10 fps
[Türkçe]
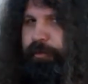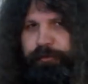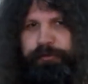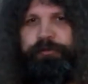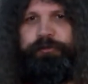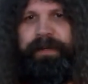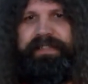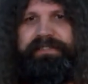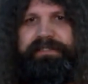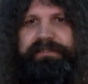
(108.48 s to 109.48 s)

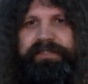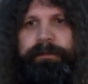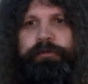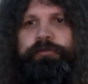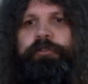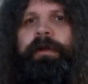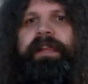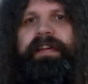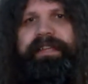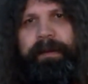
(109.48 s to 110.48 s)
buluşturmanız ve bunu
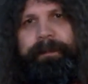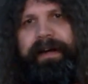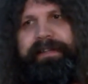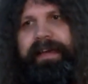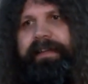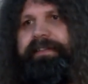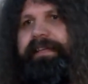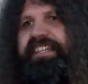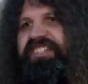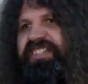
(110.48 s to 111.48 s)
yaparken
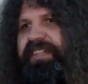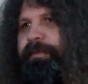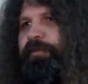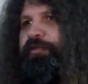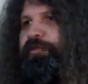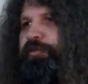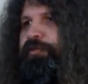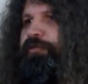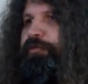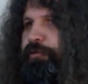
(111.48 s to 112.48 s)
de içinde
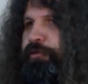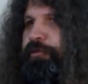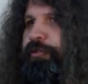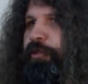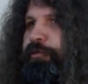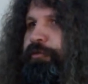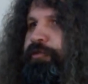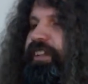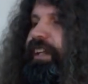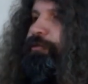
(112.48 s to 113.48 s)
bulunduğunuz duyguyu, o
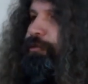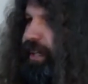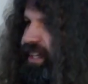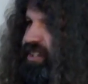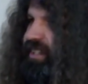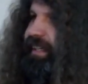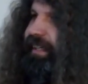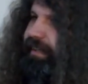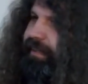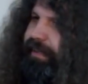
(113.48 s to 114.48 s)
duygusal
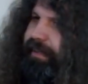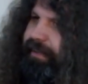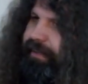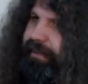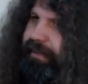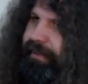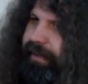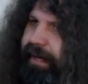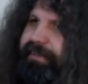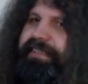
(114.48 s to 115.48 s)
süreçleri
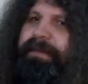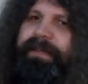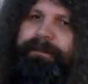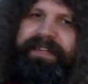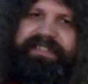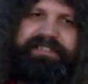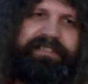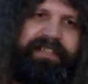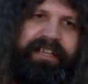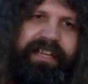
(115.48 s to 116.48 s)
e,
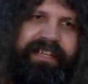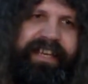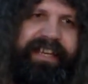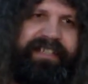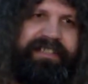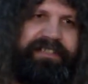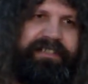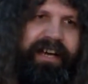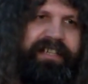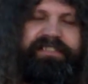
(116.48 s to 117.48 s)
aktarabilmeniz
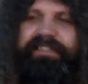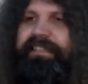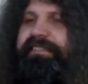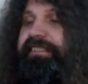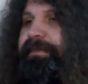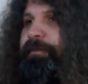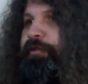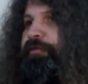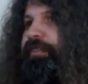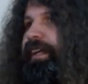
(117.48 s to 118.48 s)
gerekir. Aksi takdirde
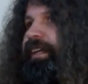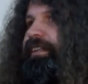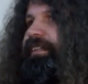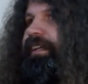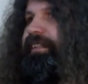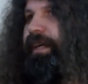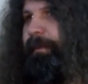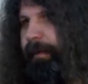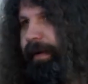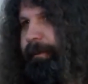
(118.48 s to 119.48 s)
bugün e,
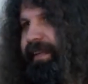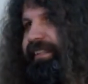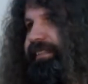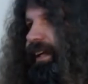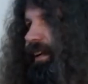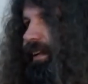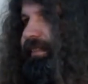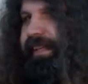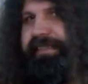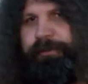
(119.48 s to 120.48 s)
tamamen bilgisayar
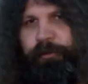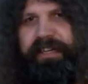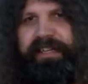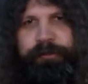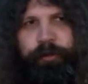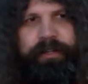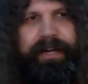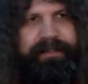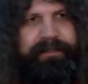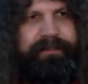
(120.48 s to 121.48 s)
endeksi odaklı
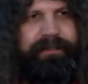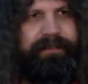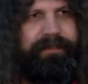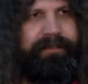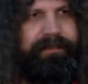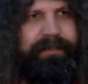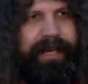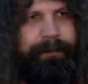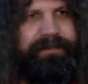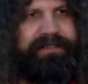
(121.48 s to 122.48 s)
olarak e,
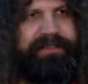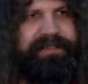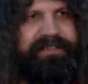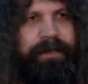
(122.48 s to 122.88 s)
yaptığınız